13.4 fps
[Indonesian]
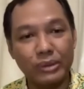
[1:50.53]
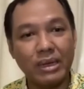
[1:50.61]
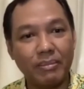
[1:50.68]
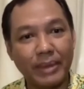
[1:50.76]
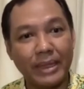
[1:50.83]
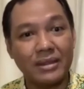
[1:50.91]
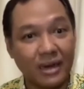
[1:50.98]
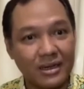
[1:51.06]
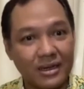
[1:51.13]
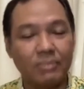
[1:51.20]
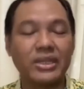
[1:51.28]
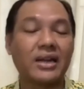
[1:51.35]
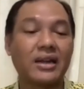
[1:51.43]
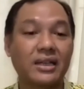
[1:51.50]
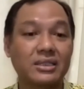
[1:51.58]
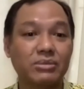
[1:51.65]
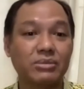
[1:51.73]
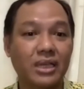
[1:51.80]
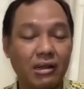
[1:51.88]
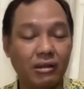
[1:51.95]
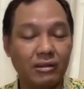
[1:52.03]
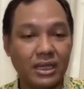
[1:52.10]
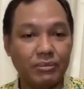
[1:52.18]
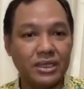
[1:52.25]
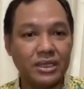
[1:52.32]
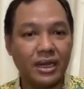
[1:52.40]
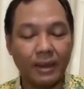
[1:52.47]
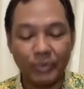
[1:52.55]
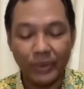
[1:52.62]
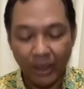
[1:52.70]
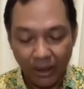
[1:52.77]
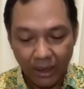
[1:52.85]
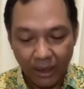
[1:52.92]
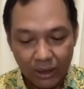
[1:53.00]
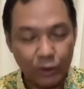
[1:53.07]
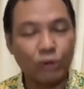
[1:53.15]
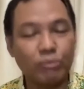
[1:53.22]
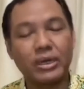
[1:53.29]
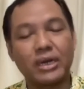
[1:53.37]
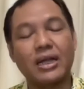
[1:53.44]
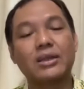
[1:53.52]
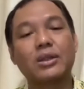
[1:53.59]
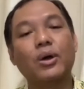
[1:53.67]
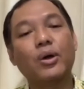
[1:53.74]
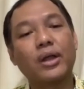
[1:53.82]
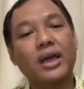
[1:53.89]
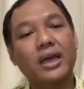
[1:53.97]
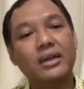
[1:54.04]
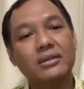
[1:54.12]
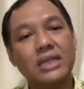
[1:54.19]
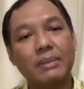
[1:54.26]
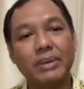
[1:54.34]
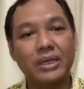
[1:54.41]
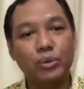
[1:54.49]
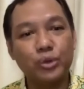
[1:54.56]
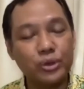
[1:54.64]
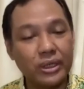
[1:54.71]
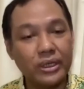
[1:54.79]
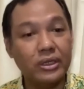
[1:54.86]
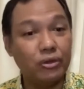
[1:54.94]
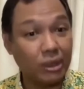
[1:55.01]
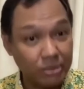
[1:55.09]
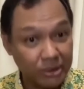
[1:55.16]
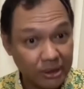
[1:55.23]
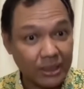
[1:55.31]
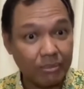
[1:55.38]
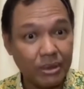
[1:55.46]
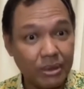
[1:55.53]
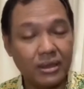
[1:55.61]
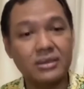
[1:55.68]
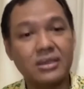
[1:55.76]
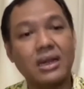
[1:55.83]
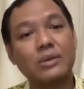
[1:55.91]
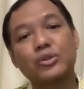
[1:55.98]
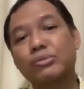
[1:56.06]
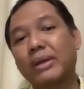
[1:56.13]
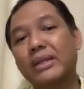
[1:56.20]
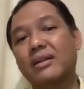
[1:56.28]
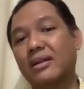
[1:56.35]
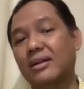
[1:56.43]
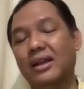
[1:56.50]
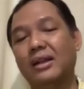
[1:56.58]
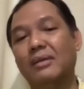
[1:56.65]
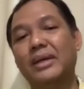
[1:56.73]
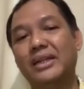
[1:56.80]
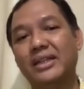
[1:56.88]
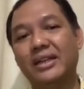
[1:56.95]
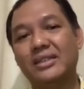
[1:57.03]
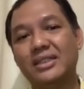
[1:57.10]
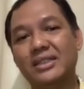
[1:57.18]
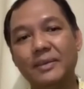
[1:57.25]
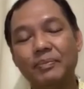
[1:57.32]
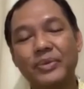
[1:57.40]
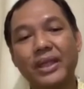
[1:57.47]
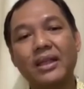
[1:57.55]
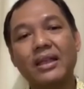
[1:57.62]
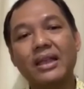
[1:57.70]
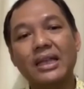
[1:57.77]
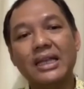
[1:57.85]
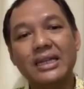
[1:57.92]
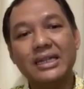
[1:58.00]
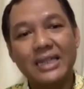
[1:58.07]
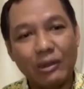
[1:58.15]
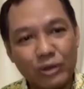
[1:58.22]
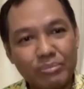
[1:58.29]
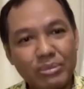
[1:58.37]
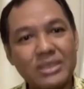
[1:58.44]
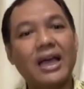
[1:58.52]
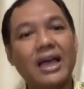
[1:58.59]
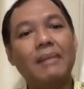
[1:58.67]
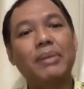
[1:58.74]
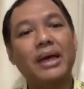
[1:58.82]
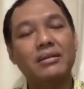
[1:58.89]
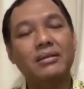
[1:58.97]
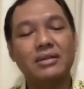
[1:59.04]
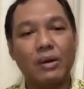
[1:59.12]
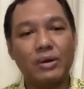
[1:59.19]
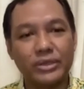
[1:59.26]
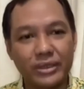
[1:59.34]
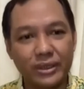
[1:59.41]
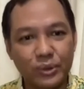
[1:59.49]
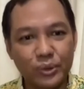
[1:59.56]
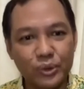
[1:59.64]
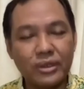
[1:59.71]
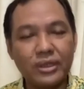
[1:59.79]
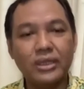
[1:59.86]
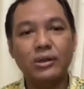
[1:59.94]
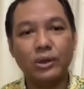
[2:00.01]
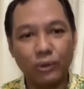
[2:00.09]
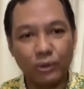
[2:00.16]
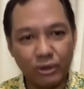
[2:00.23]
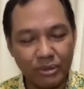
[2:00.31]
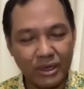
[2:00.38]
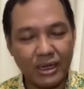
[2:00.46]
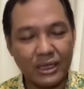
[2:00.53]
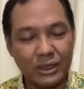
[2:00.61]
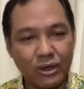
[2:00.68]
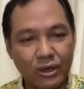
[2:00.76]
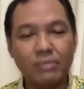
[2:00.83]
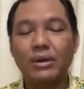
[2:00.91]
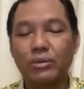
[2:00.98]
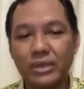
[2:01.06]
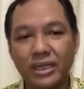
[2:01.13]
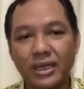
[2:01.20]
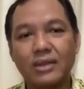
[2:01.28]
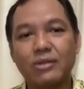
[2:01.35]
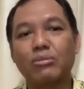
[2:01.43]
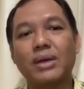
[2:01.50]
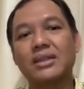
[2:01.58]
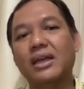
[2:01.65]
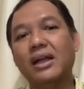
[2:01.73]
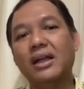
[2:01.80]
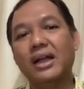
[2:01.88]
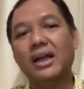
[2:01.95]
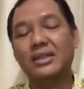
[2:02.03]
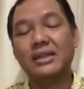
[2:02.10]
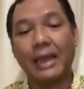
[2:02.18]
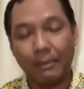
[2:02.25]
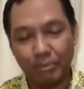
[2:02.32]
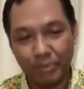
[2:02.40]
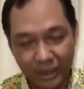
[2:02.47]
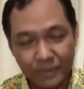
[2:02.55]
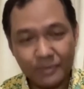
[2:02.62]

meter dalam tanah. Sementara kalau kita bicara gedung perkantoran sampai industri itu kan bisa sampai dengan 100 meter kedalamannya. Jadi Dilakukan pun tahapan, kawasan industri, gedung-gedung perkantoran, baru tingkat rumah tangga. Tetapi,